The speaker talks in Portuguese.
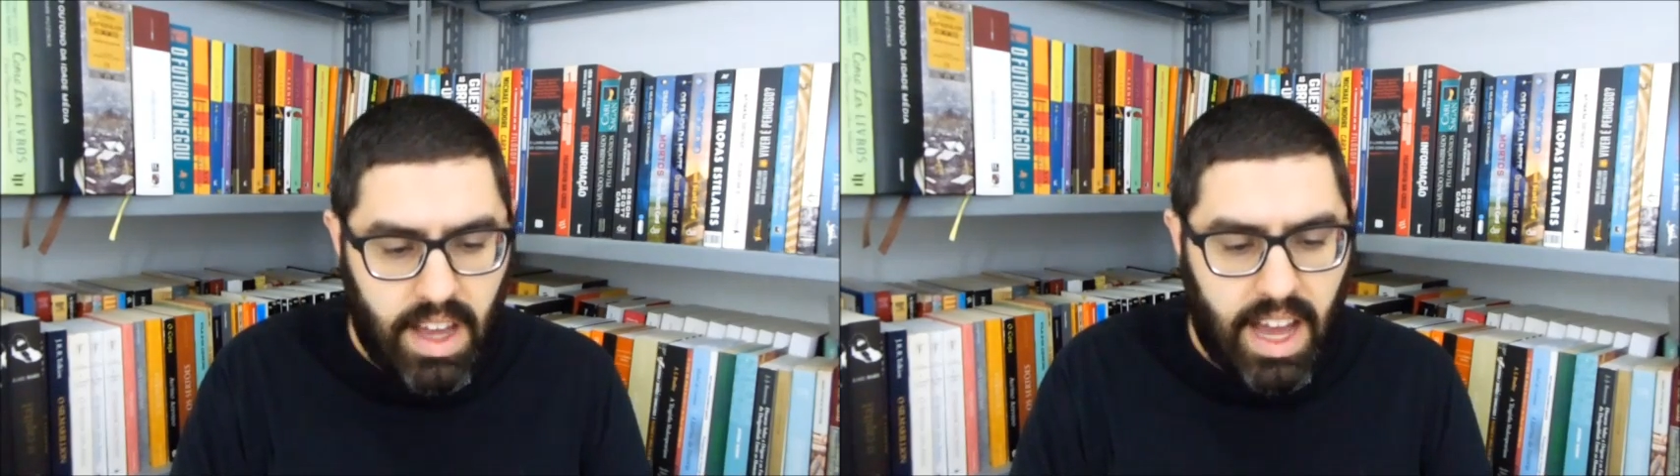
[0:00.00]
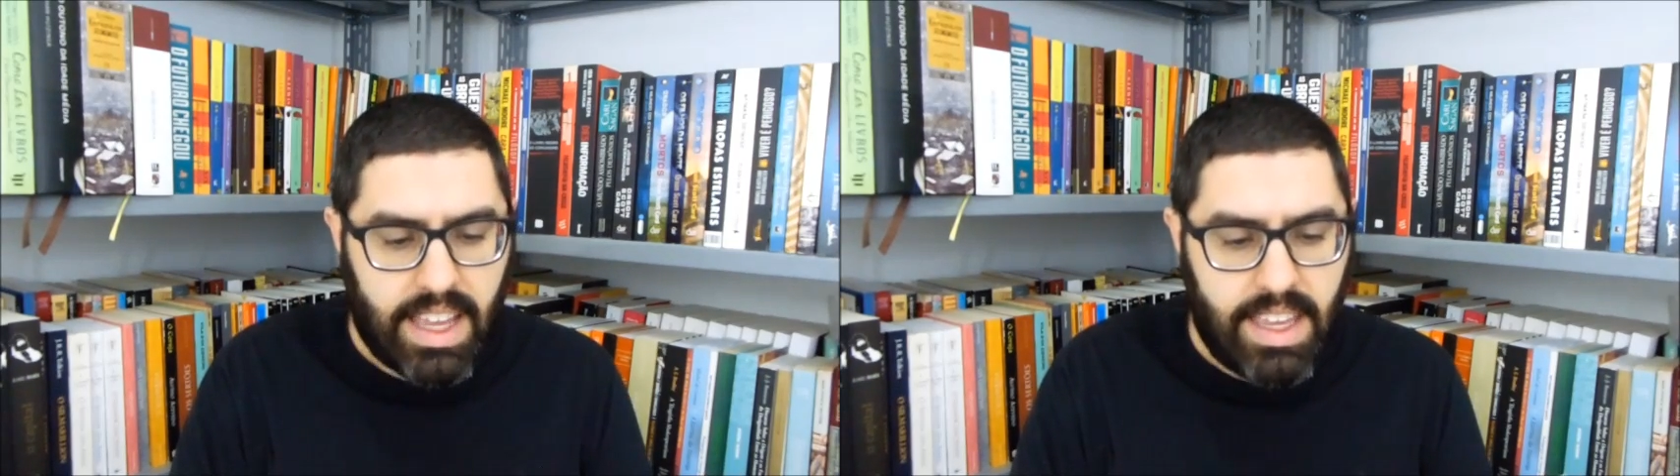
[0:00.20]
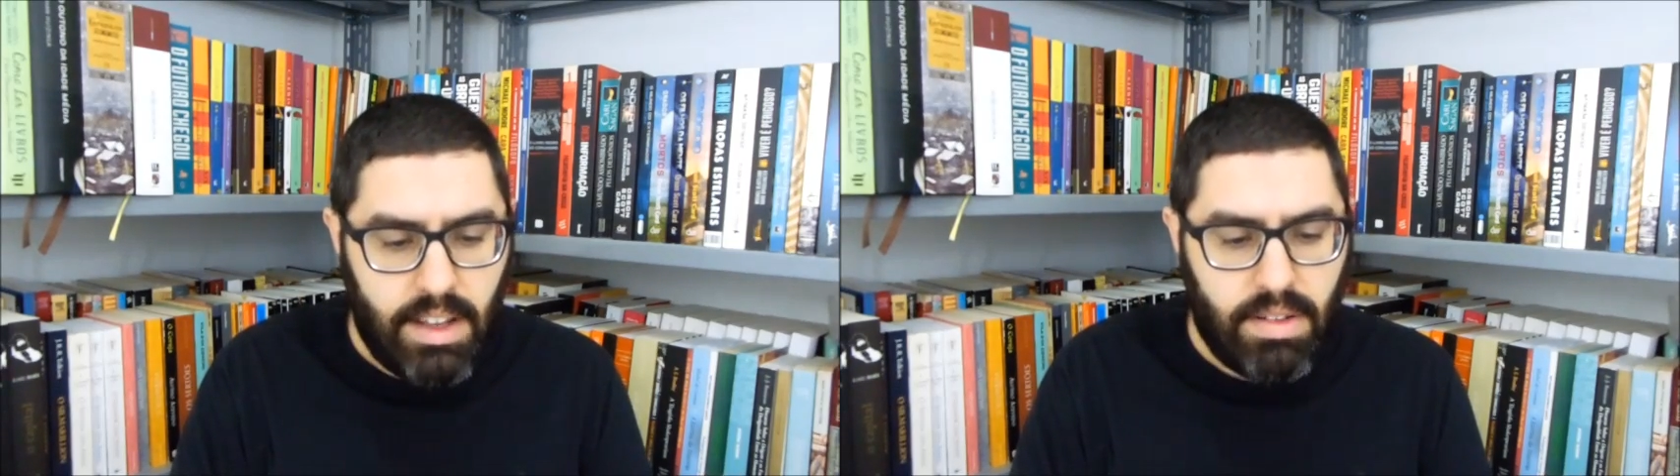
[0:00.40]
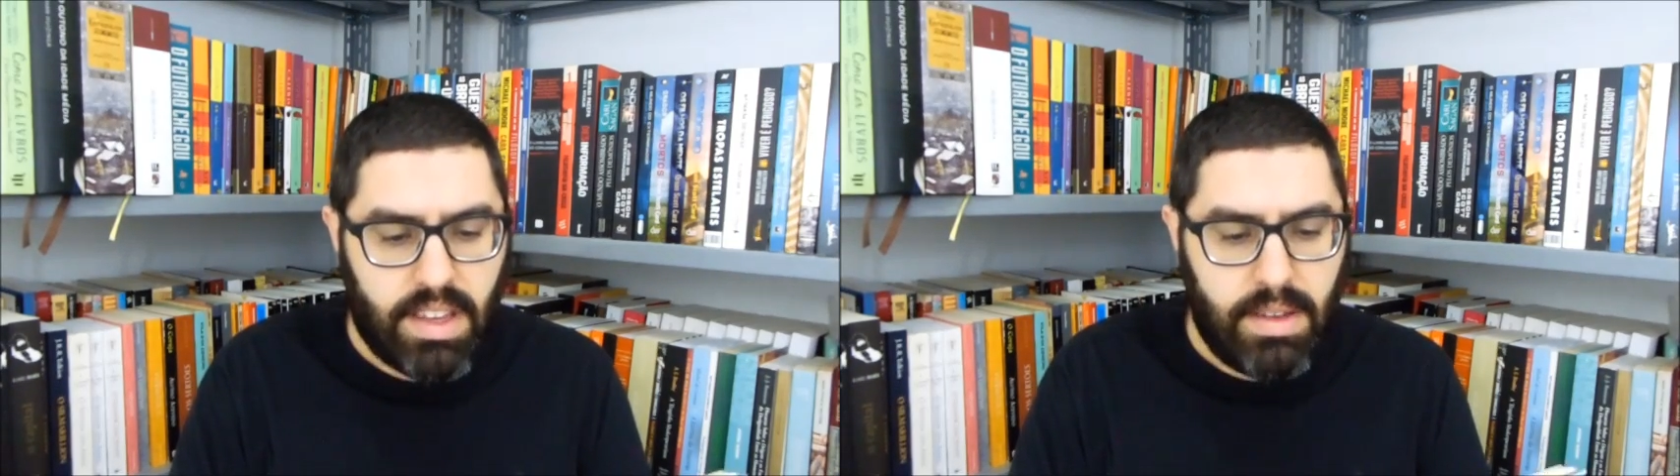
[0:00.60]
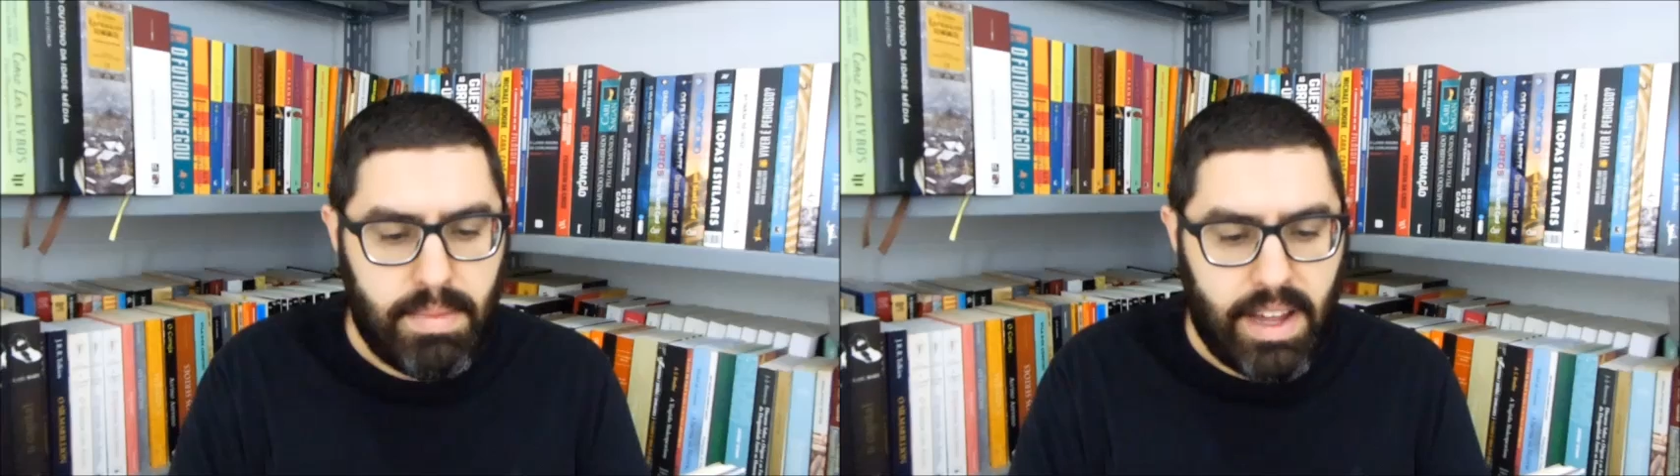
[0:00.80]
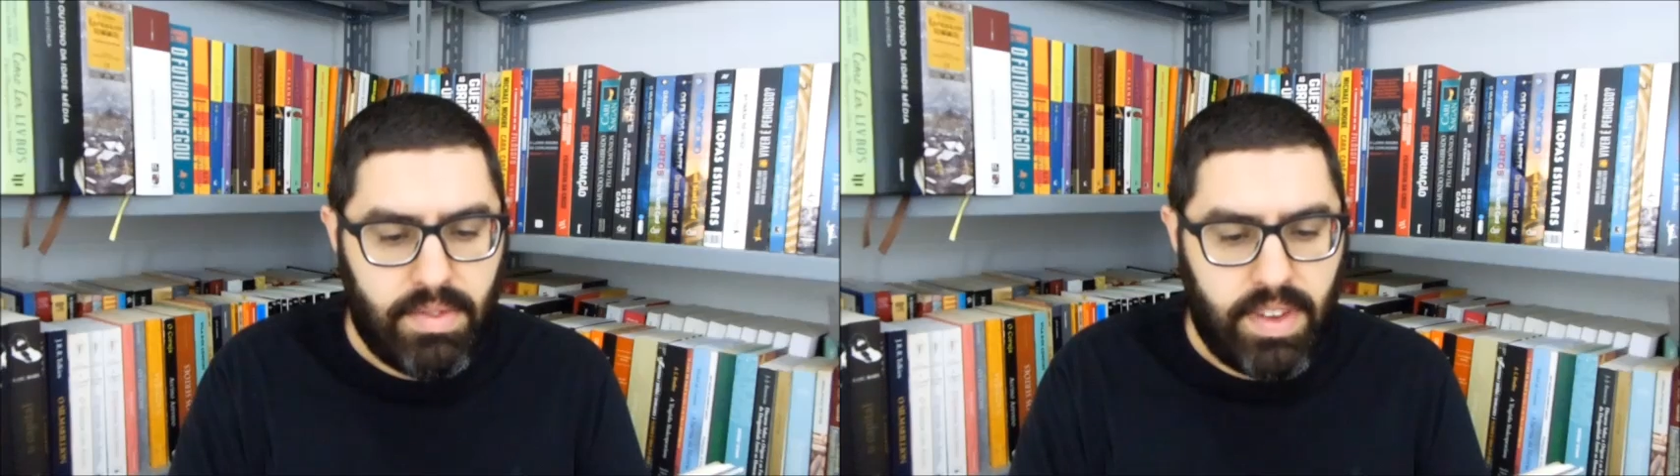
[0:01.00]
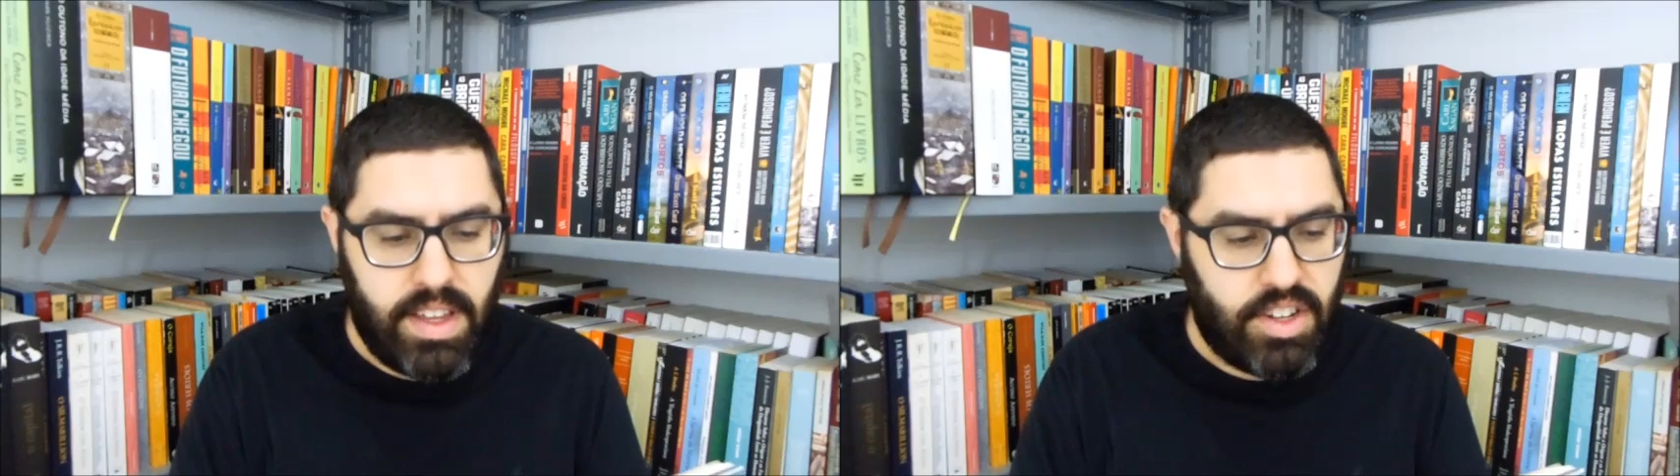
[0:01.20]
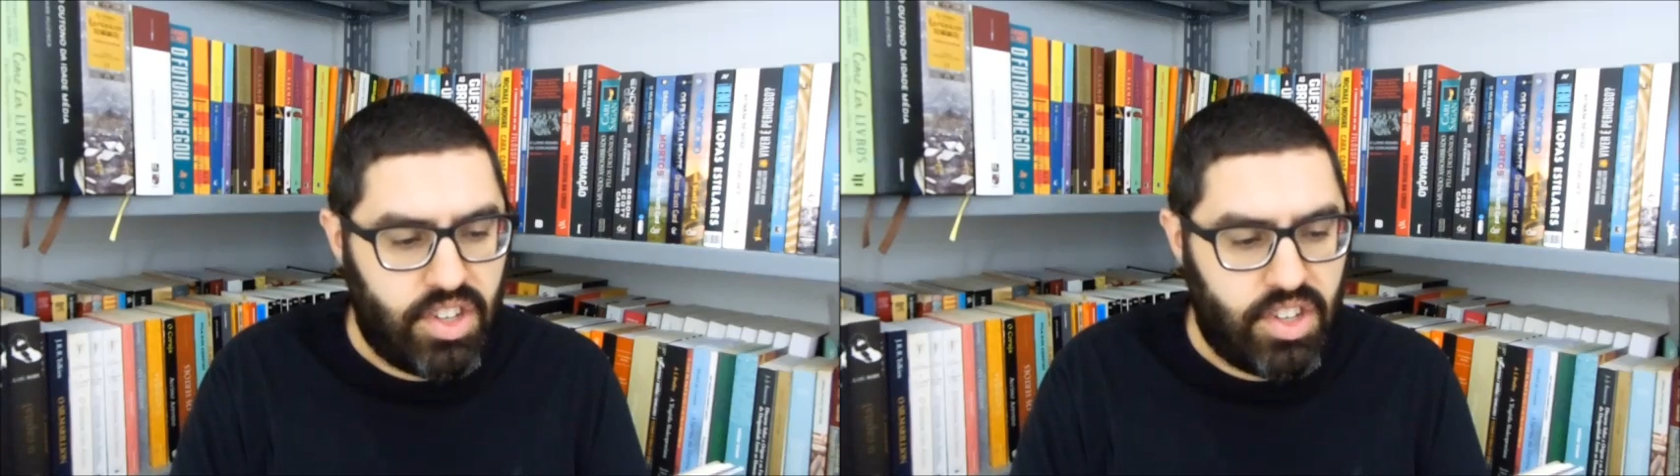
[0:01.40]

Aquilo a que Mário Ferreira